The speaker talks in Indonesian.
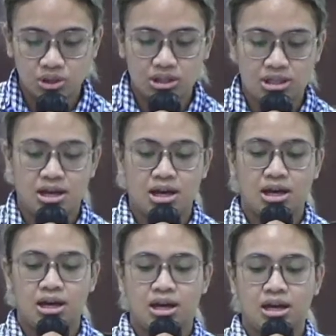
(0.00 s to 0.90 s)

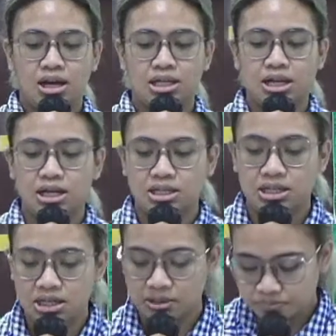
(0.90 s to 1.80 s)
Nah,
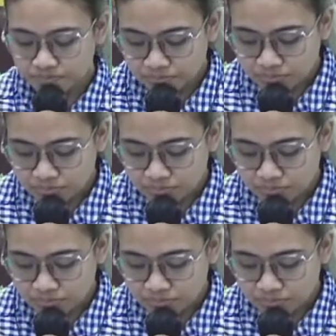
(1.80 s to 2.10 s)
adik-adik,